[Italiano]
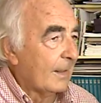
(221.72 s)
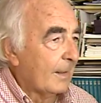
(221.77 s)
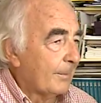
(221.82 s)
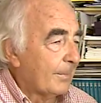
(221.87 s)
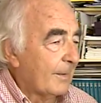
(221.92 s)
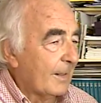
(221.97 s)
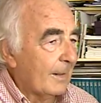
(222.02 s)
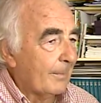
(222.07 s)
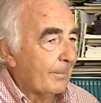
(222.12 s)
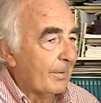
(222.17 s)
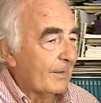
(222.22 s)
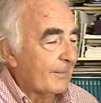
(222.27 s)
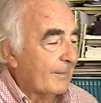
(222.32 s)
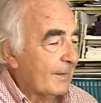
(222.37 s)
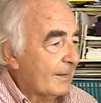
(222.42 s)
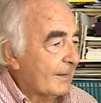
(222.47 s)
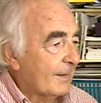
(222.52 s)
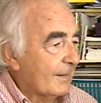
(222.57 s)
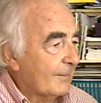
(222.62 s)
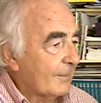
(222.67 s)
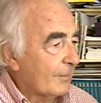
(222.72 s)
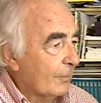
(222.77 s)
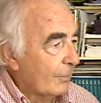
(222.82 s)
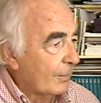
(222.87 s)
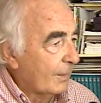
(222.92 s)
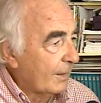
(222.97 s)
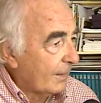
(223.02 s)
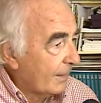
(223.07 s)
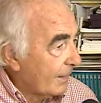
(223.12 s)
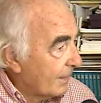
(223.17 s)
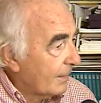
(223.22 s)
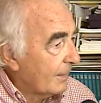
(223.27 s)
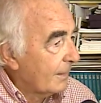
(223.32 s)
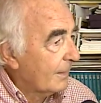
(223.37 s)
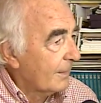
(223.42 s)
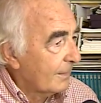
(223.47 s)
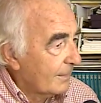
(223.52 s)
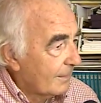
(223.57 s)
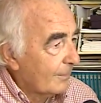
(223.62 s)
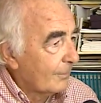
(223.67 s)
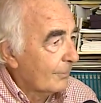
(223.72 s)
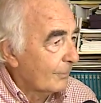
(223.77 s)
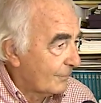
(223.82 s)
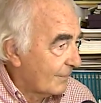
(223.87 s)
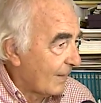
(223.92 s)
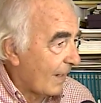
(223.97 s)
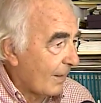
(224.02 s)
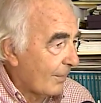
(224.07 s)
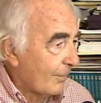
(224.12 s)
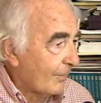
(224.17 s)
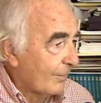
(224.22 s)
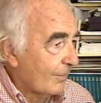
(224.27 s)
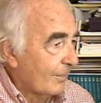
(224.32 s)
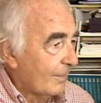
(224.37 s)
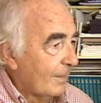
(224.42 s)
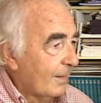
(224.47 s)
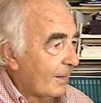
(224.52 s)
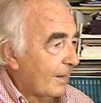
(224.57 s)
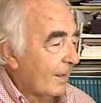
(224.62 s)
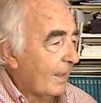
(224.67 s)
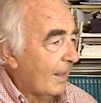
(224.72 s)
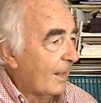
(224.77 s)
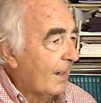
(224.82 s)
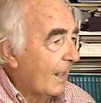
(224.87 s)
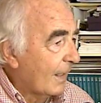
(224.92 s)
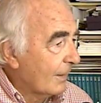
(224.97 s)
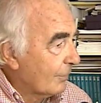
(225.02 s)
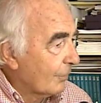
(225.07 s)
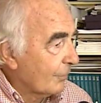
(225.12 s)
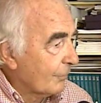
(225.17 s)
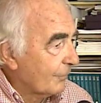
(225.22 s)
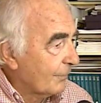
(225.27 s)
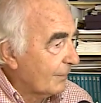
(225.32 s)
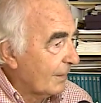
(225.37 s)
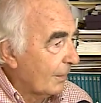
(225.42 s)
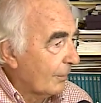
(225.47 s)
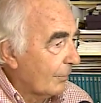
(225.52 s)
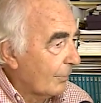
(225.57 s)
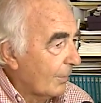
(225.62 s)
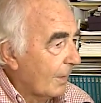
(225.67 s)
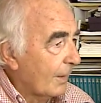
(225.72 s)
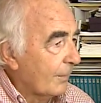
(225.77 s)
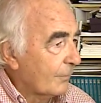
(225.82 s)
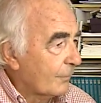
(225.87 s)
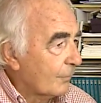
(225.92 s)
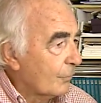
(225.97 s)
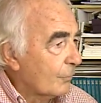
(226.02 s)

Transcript: e per la presentazione, il, lo Zagor. È nato così allora,